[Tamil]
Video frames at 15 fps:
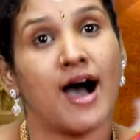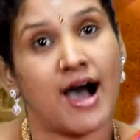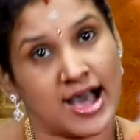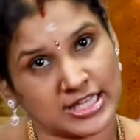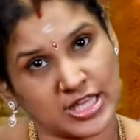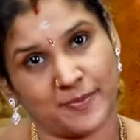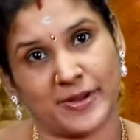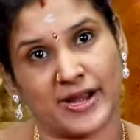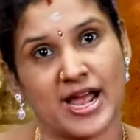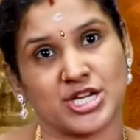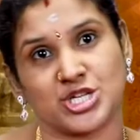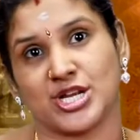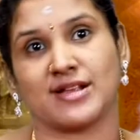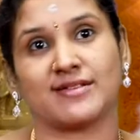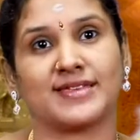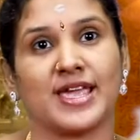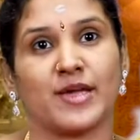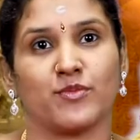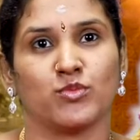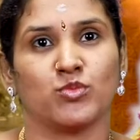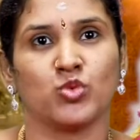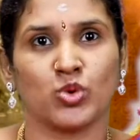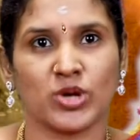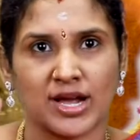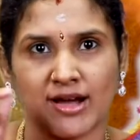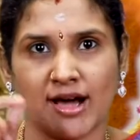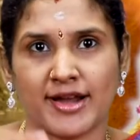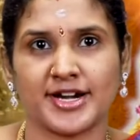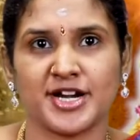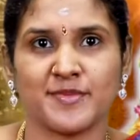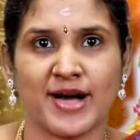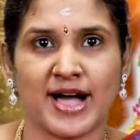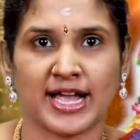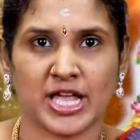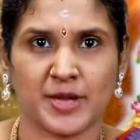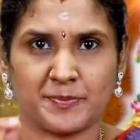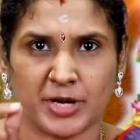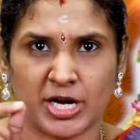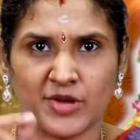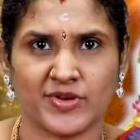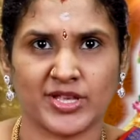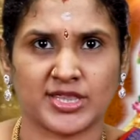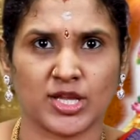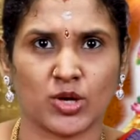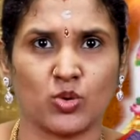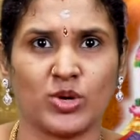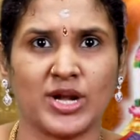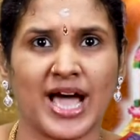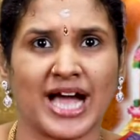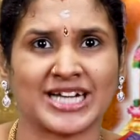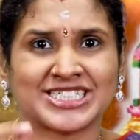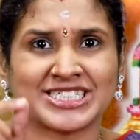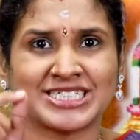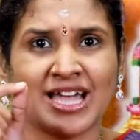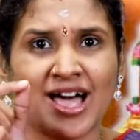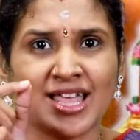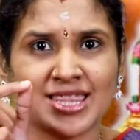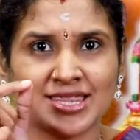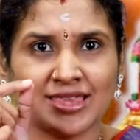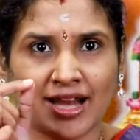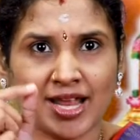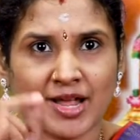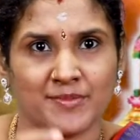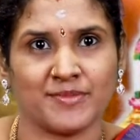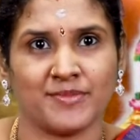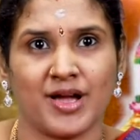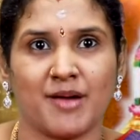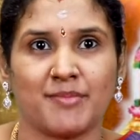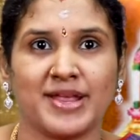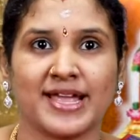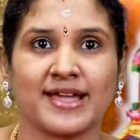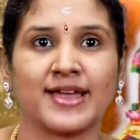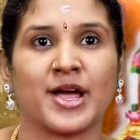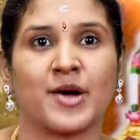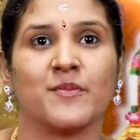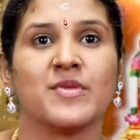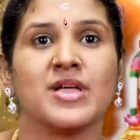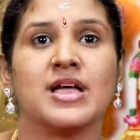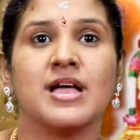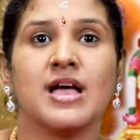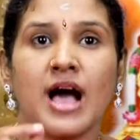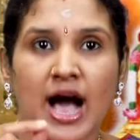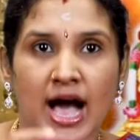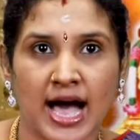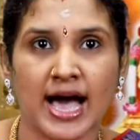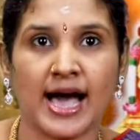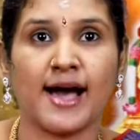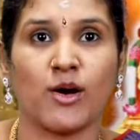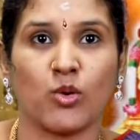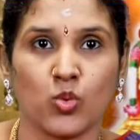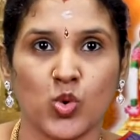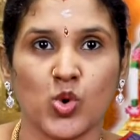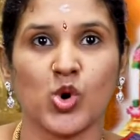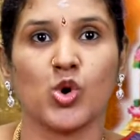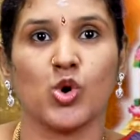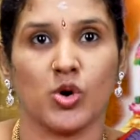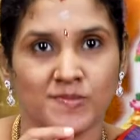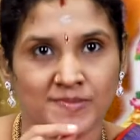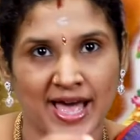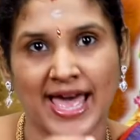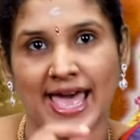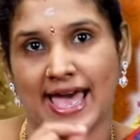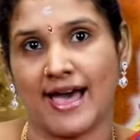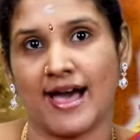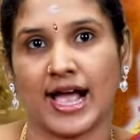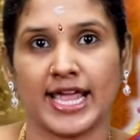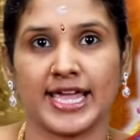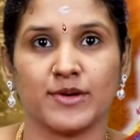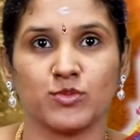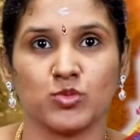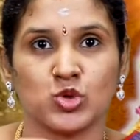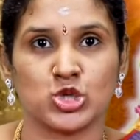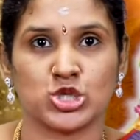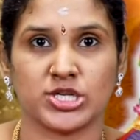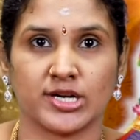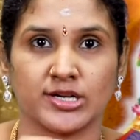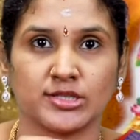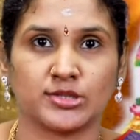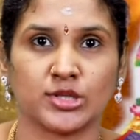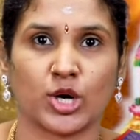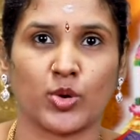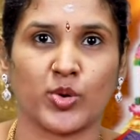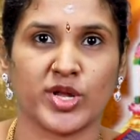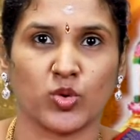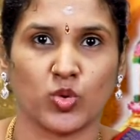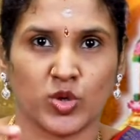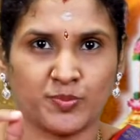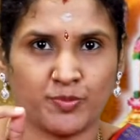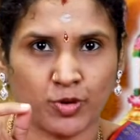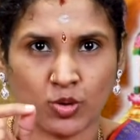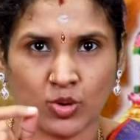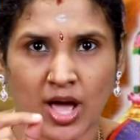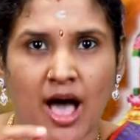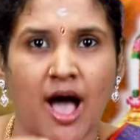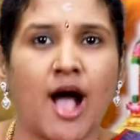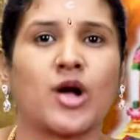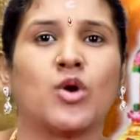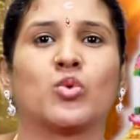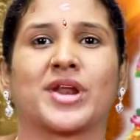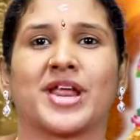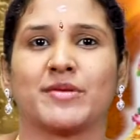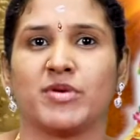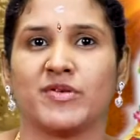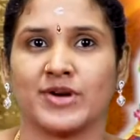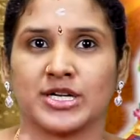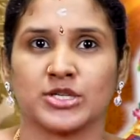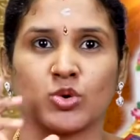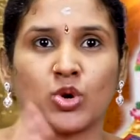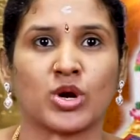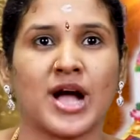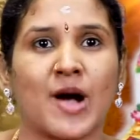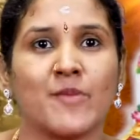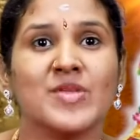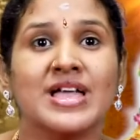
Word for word: ஆதிபராசக்தி மூல காரணமாகிய பிரணவத்தில் உள்ள அஷ்டாத்திரயம் அப்படிங்கிற ஆ உ ம ஆகிய மூன்று எழுத்துக்களுடைய உட்பொருளாக உரைபவள் துர்கா